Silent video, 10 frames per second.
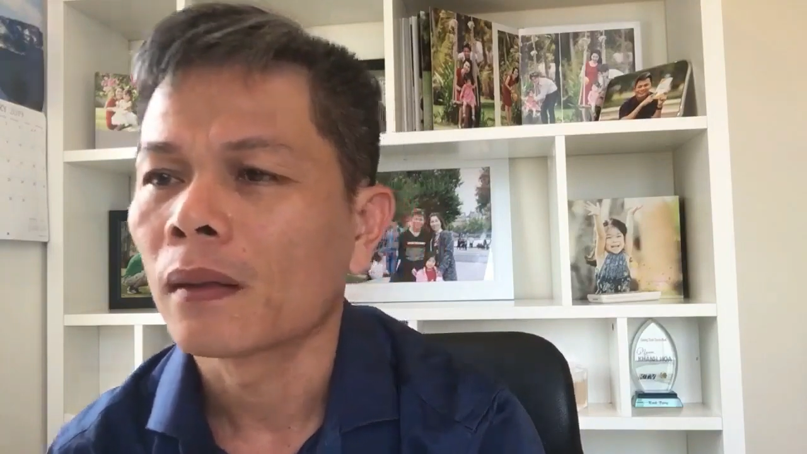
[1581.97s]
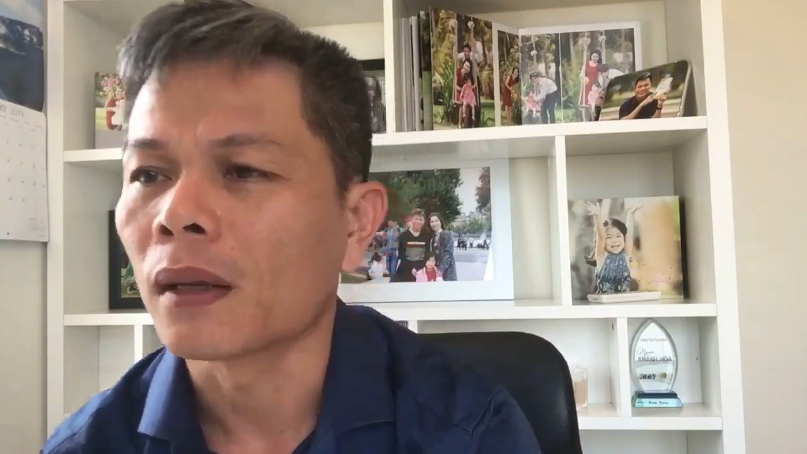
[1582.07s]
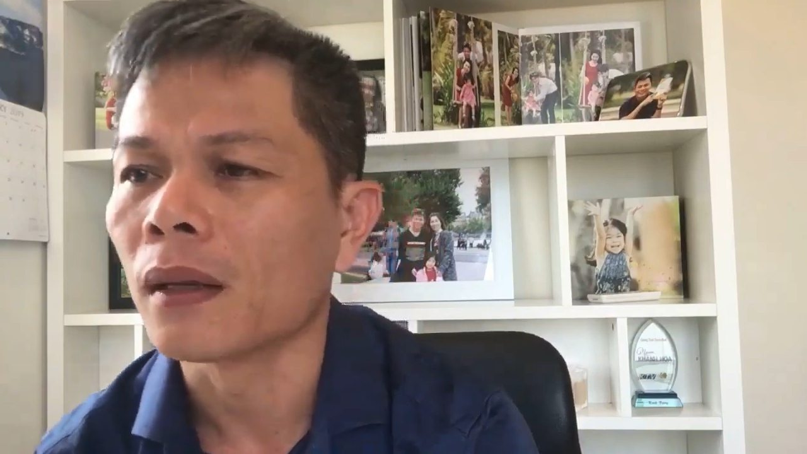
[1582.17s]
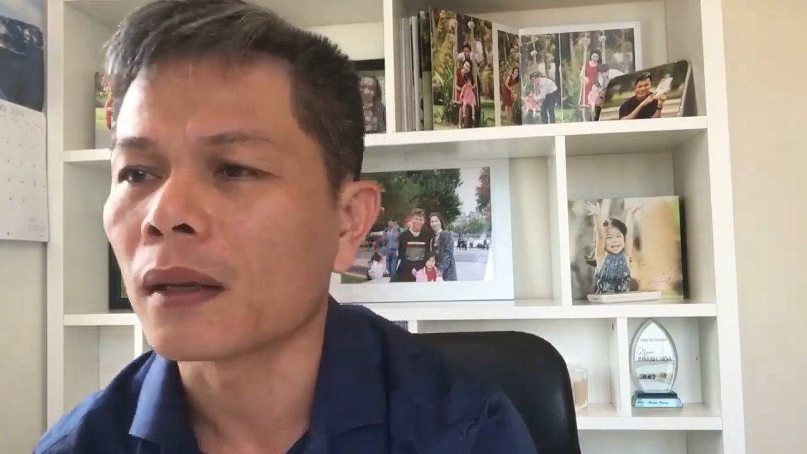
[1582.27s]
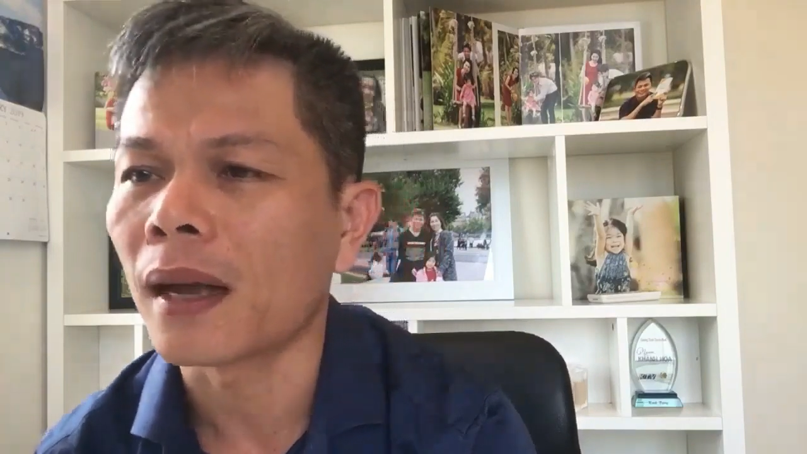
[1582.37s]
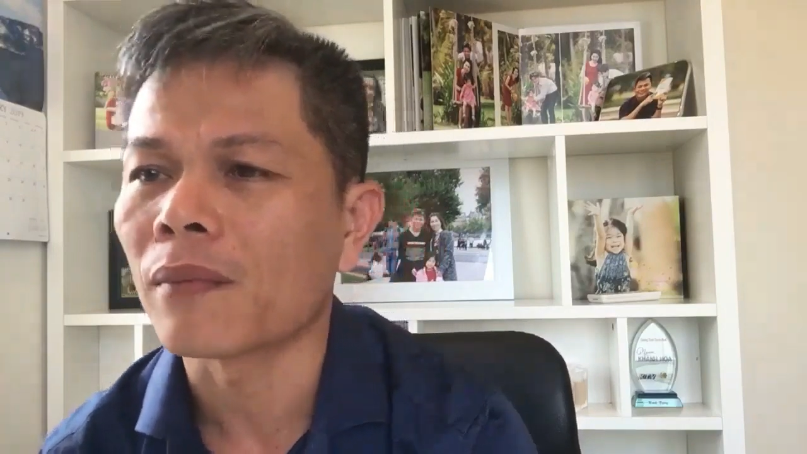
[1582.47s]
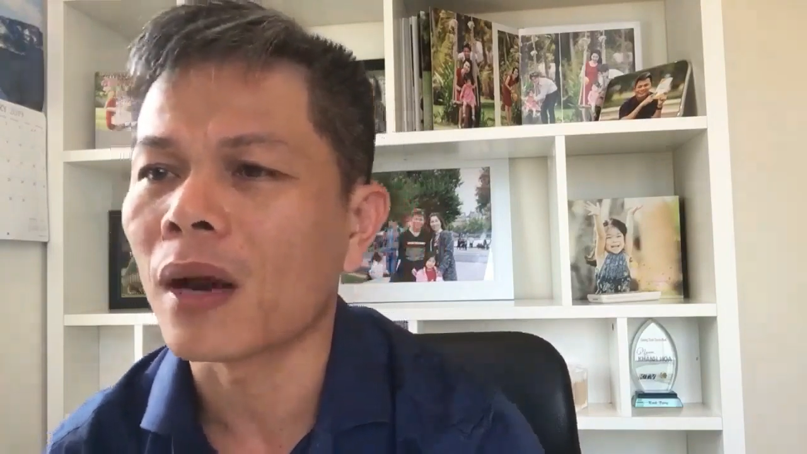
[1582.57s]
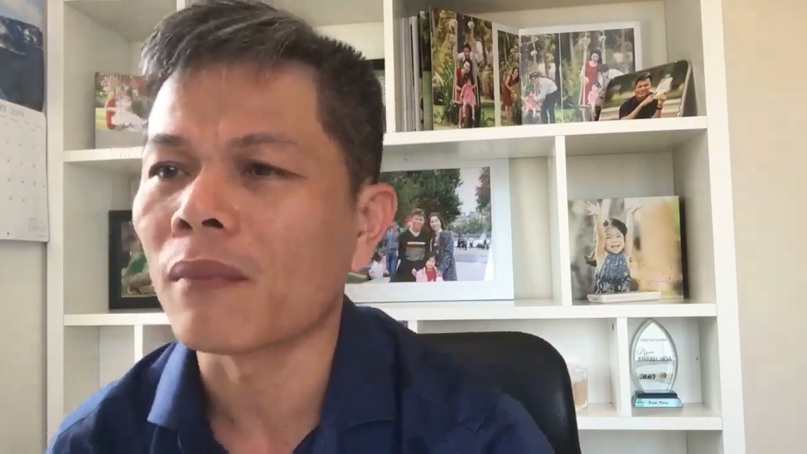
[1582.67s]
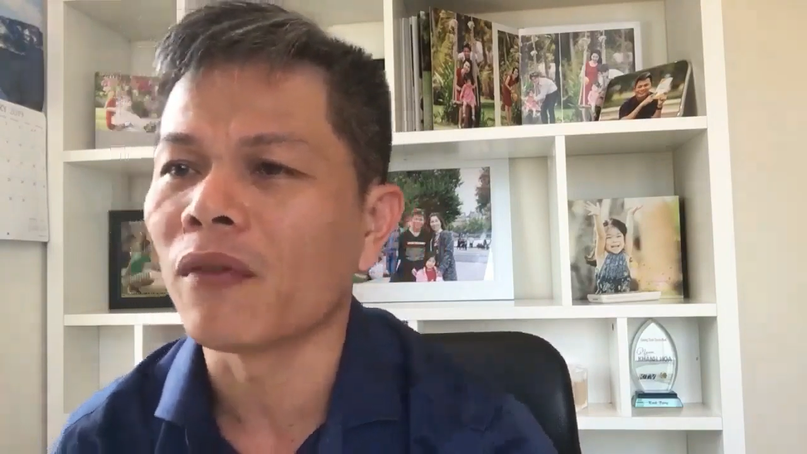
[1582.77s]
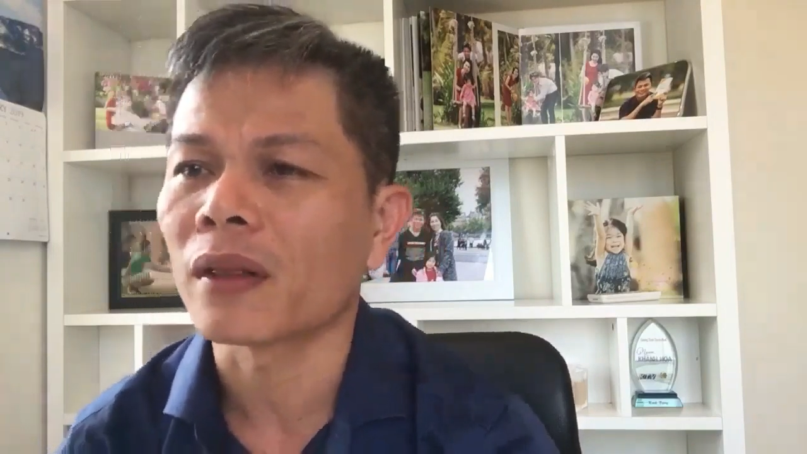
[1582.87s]
tại vì các em nó
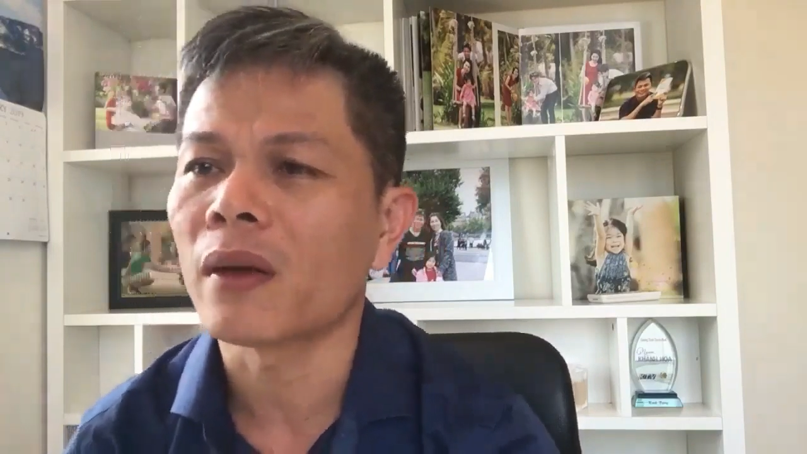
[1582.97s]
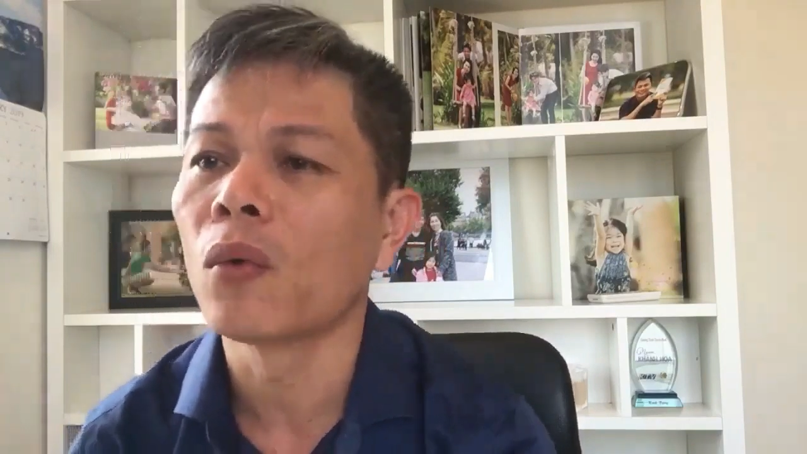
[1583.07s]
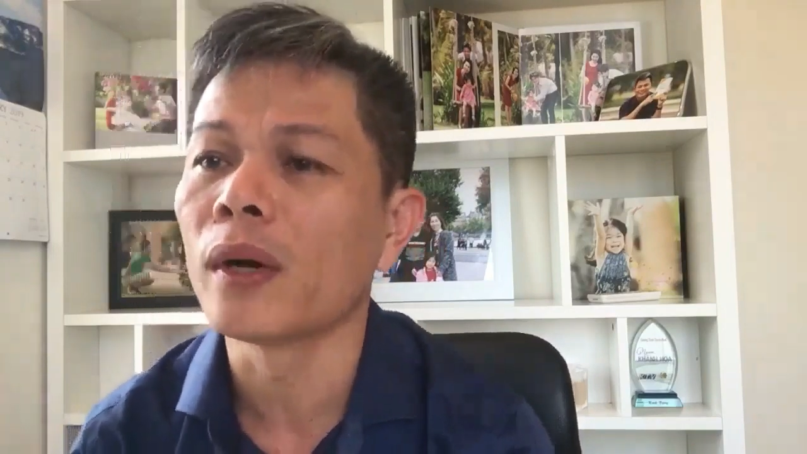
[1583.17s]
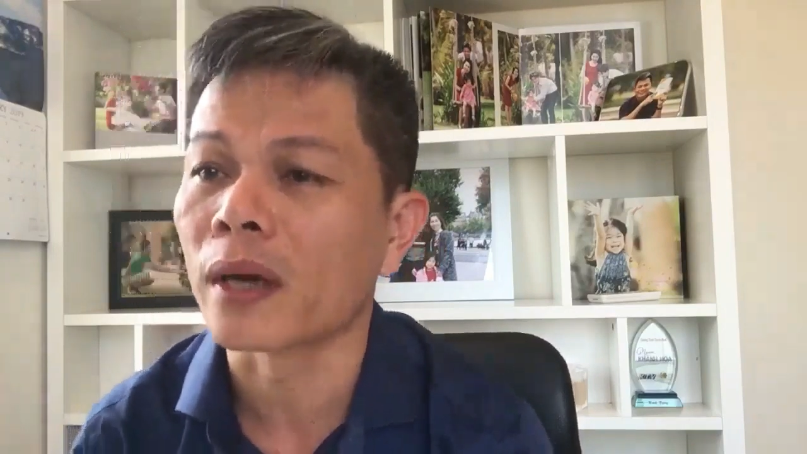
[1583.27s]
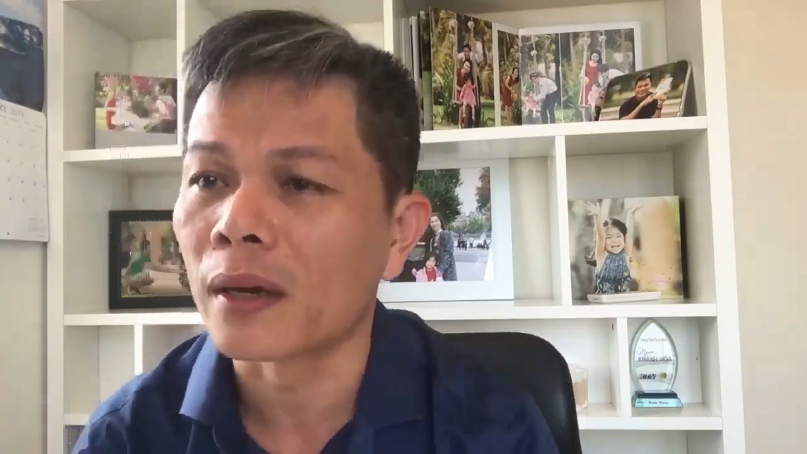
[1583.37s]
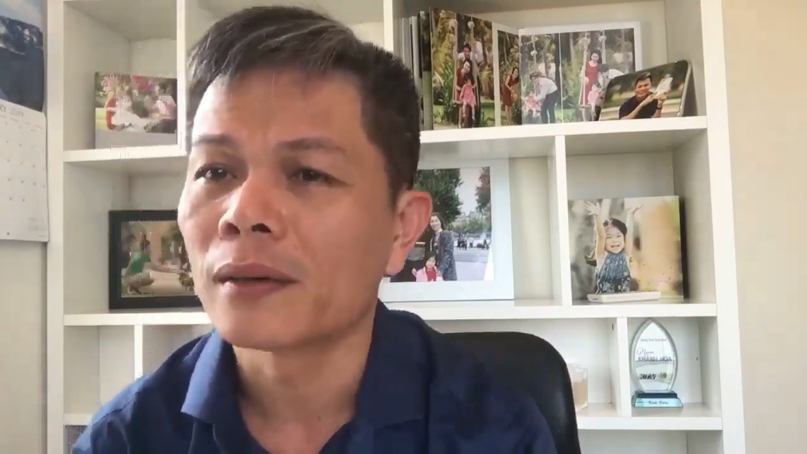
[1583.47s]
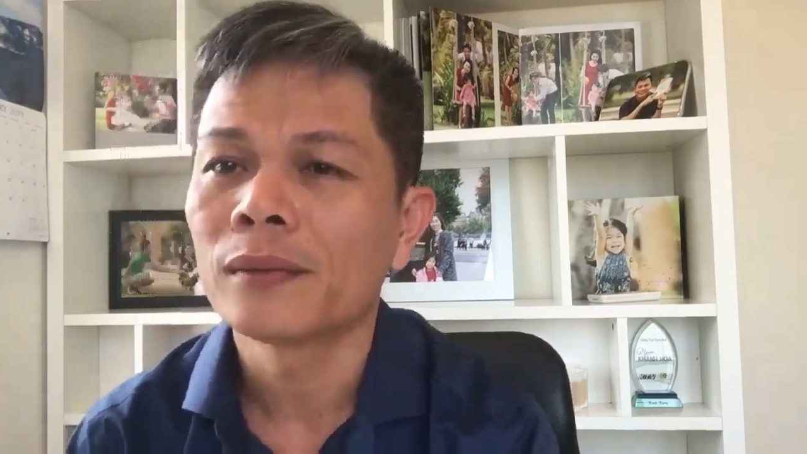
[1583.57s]
làm việc theo quy trình